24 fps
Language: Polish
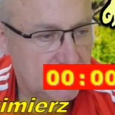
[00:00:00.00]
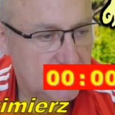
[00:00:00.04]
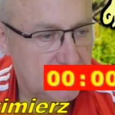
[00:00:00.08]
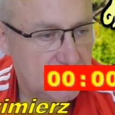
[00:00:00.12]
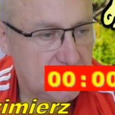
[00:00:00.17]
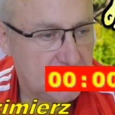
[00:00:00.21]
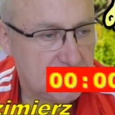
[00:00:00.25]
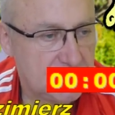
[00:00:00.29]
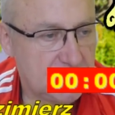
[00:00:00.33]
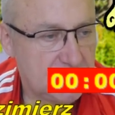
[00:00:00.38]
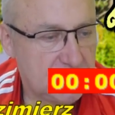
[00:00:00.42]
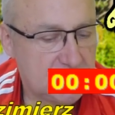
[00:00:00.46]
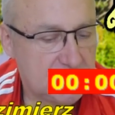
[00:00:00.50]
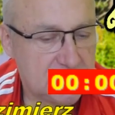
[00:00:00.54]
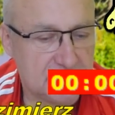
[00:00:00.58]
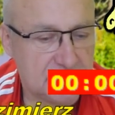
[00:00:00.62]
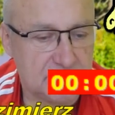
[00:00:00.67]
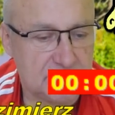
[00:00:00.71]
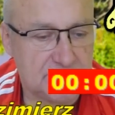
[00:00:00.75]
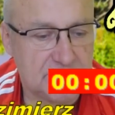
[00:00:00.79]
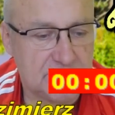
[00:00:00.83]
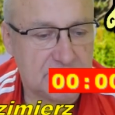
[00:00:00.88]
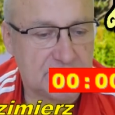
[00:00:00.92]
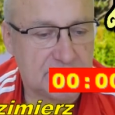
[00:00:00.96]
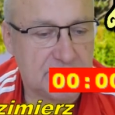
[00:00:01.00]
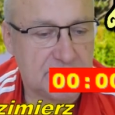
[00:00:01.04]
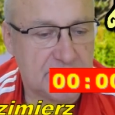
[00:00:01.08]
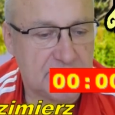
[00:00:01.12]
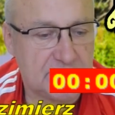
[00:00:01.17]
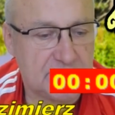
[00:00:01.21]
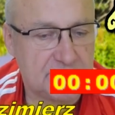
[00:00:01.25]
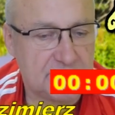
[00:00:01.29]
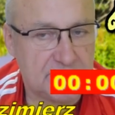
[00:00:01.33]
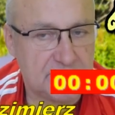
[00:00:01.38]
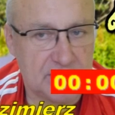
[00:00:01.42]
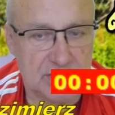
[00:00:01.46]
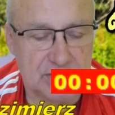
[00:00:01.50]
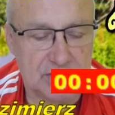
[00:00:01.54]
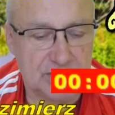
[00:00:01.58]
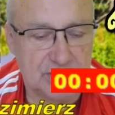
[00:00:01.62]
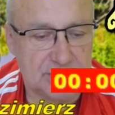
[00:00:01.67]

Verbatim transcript: I tu wieża F8.